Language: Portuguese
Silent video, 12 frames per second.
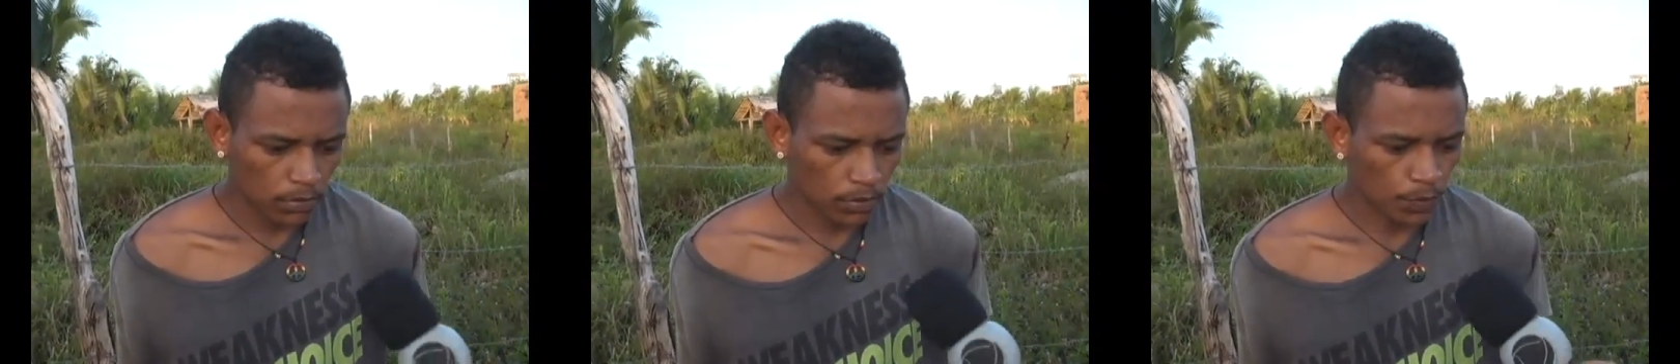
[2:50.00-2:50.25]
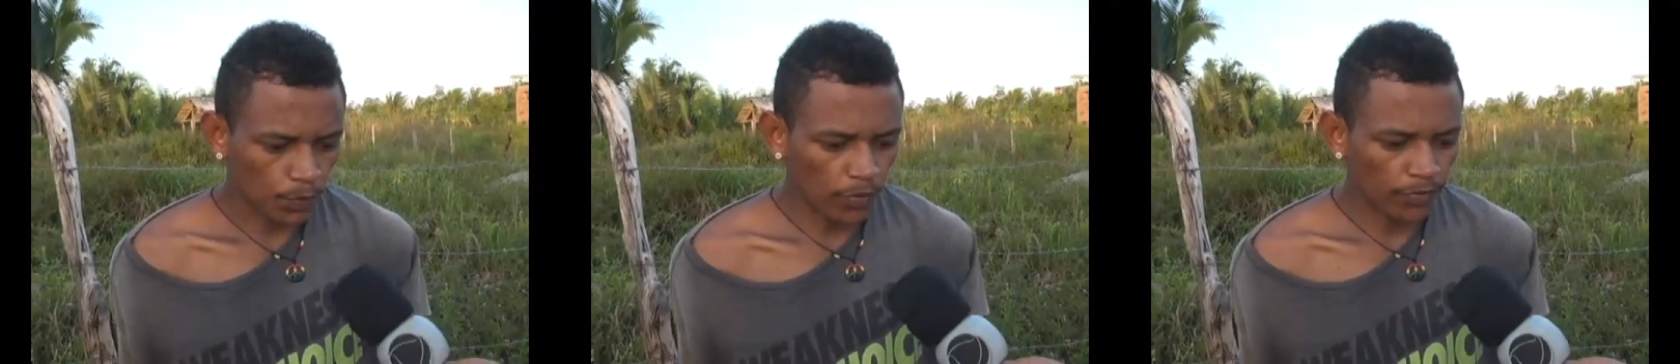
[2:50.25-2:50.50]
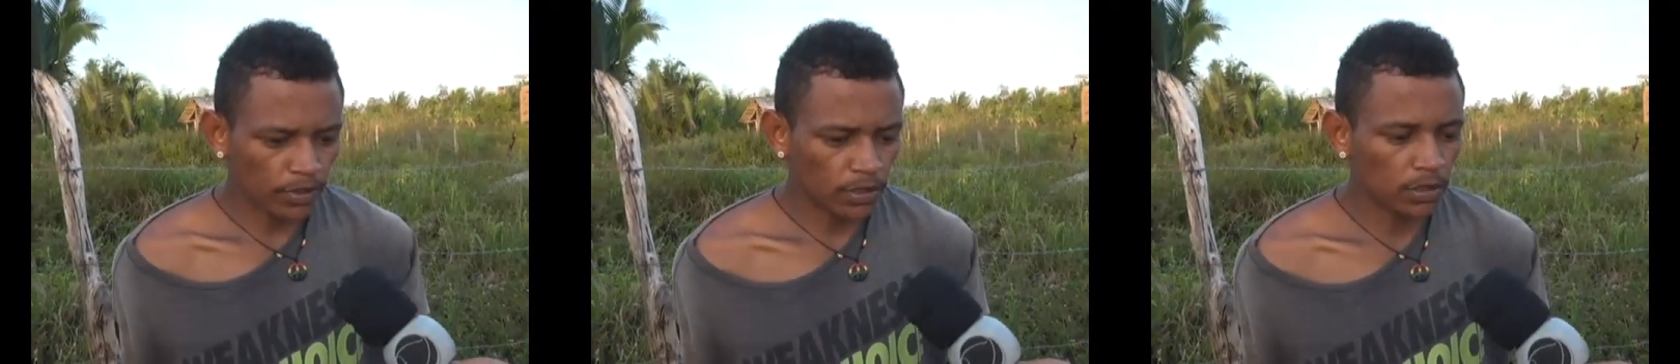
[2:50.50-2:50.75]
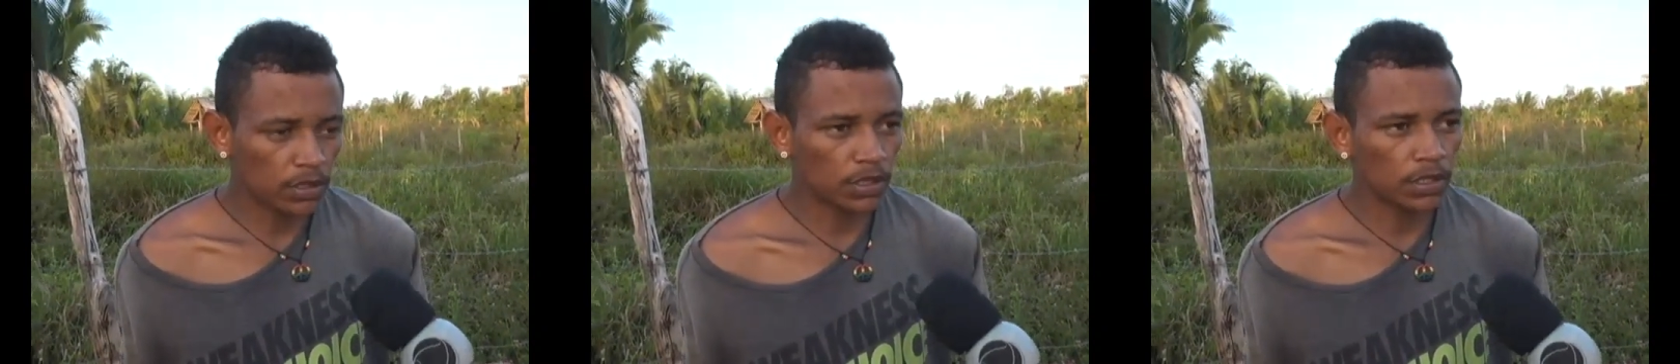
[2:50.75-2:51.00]
o povo
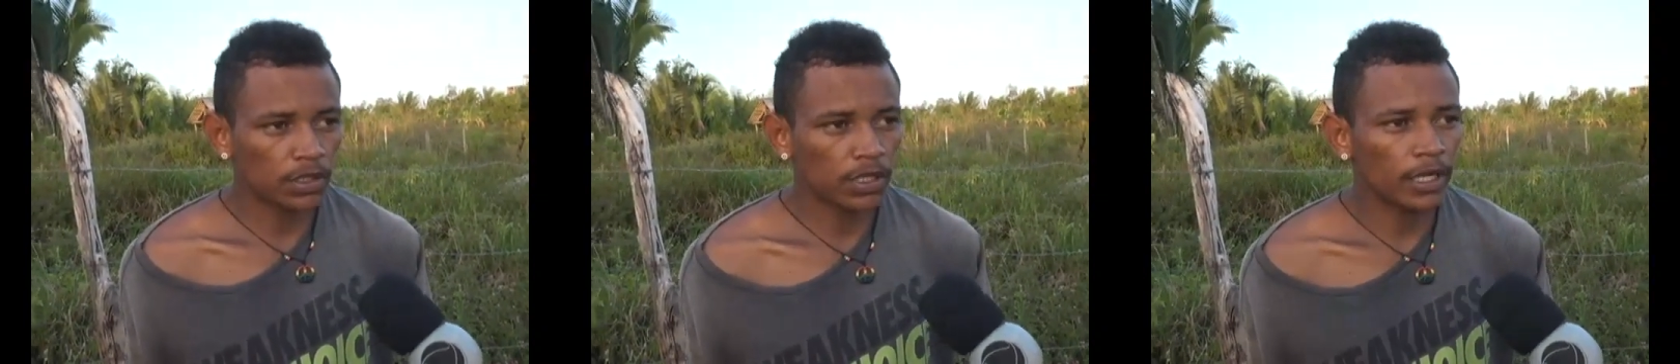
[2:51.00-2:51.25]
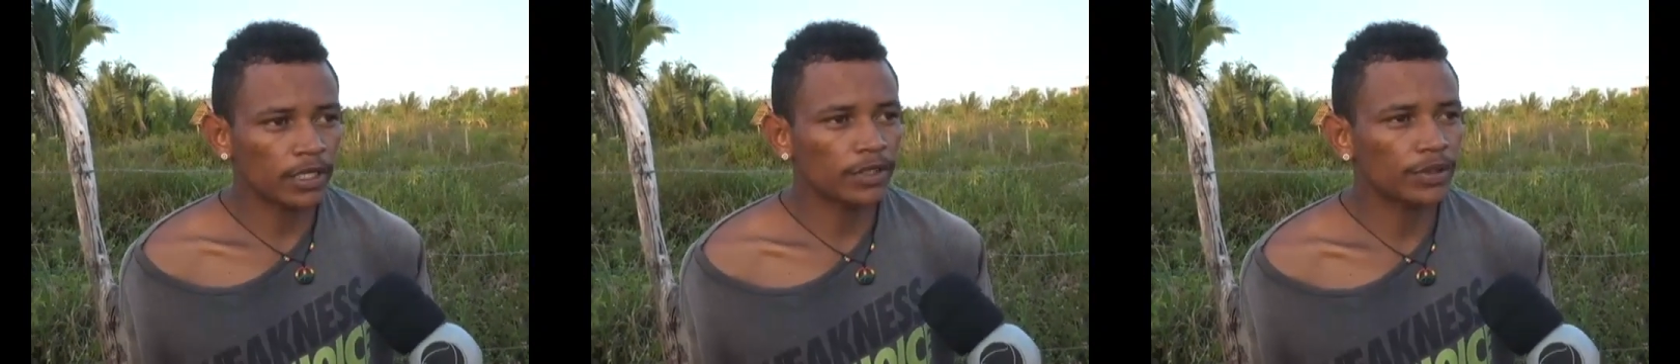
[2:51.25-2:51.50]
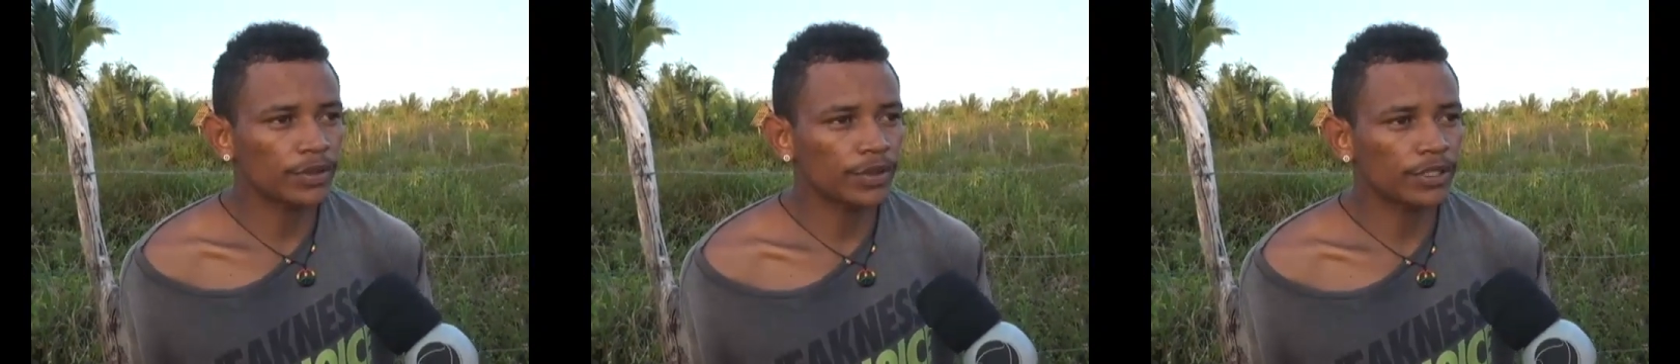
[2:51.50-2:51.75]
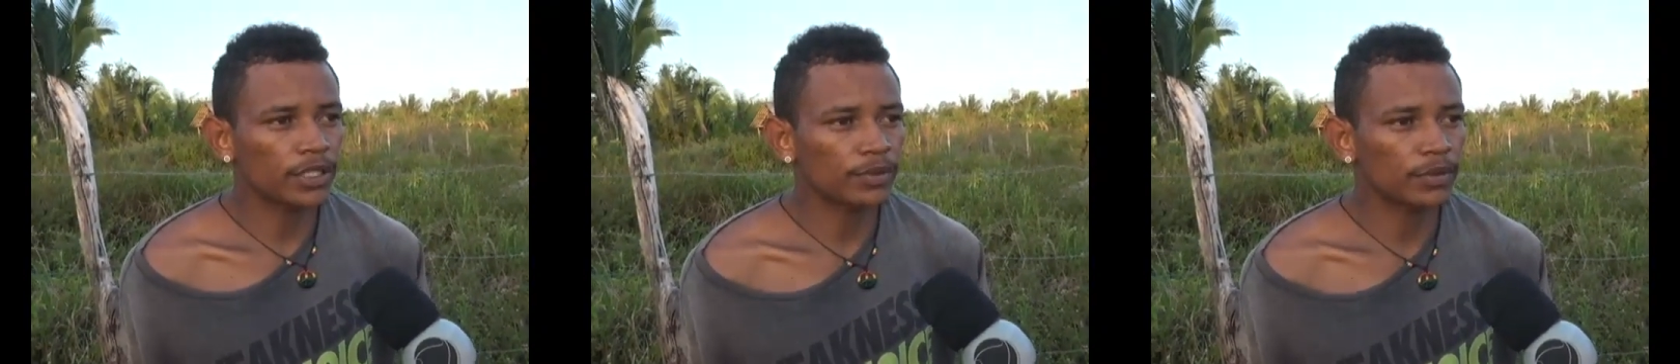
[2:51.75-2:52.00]
aqui de Santa Quitéria que não
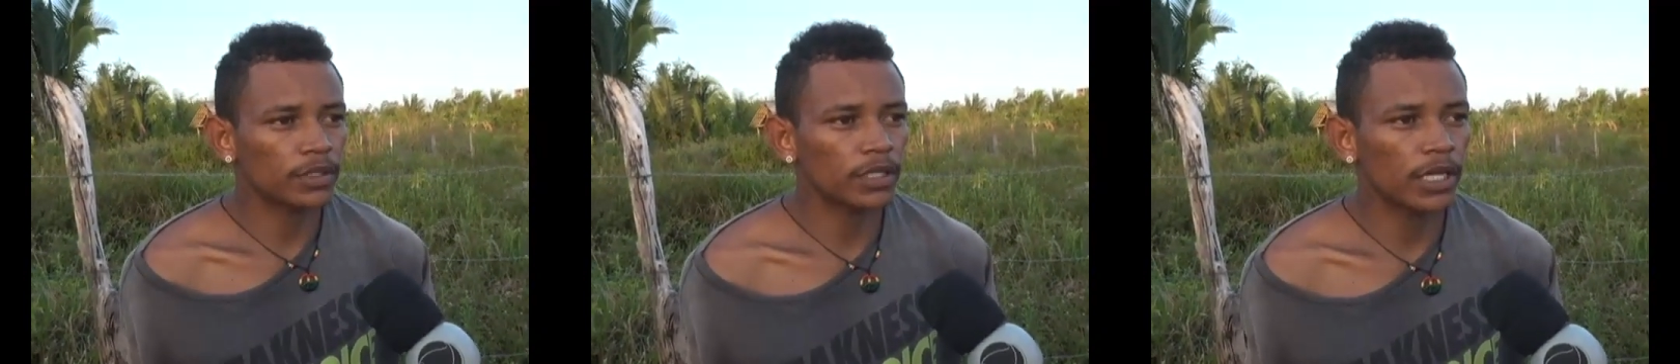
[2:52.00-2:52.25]
gosta muito